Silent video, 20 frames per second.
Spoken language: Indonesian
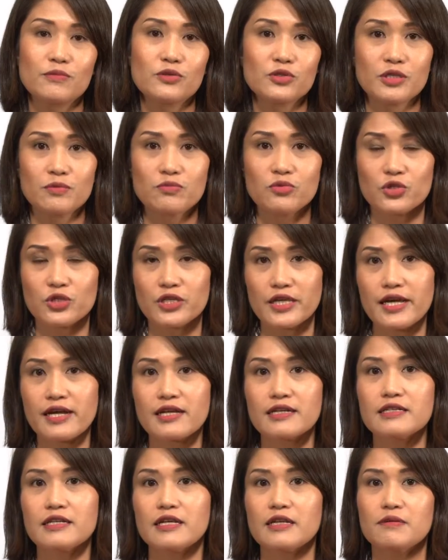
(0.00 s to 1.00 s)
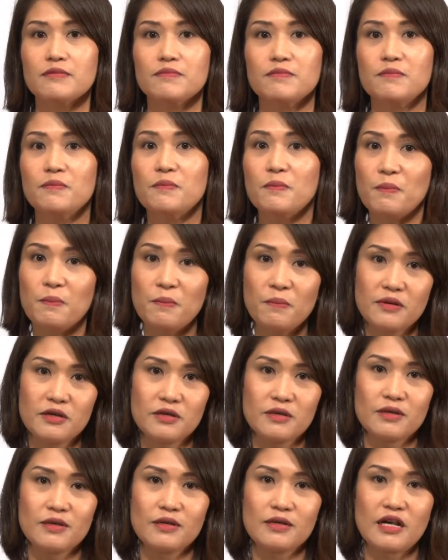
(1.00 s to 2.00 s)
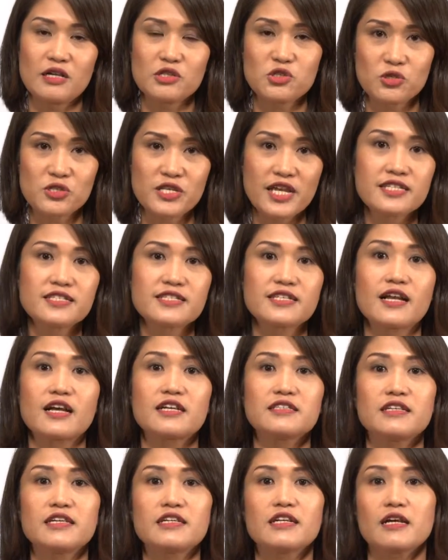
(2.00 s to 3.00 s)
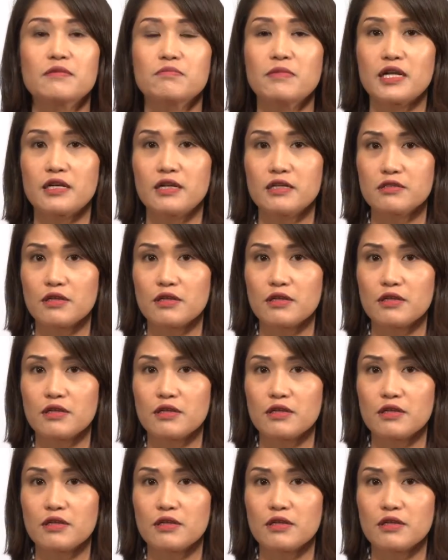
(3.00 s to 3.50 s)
bunyi-bunyian dan mengasosiasikannya dengan makna